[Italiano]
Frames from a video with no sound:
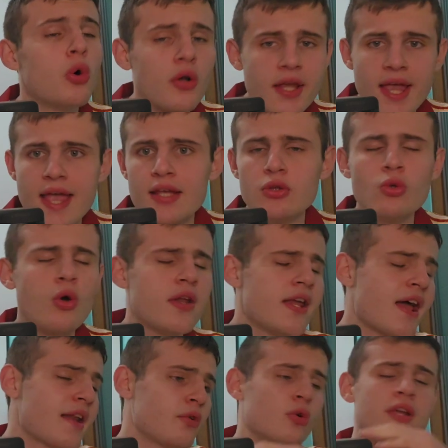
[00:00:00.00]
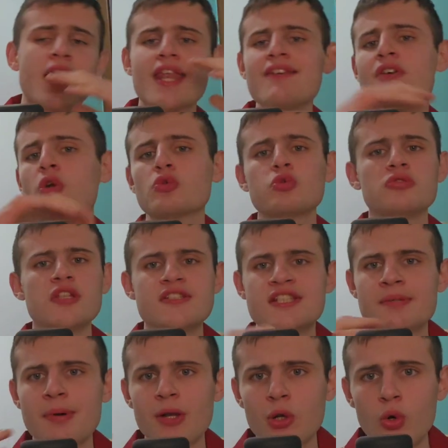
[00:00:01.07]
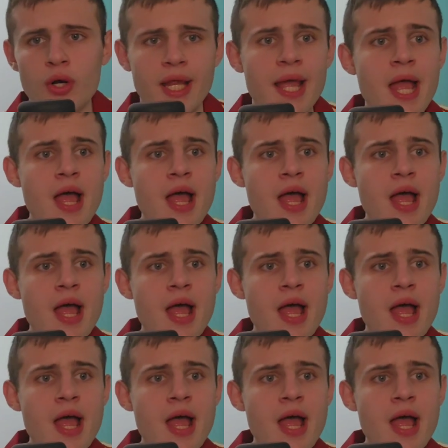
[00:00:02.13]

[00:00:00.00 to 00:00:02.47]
Ok, non gli, arrivano tutti sti palloni,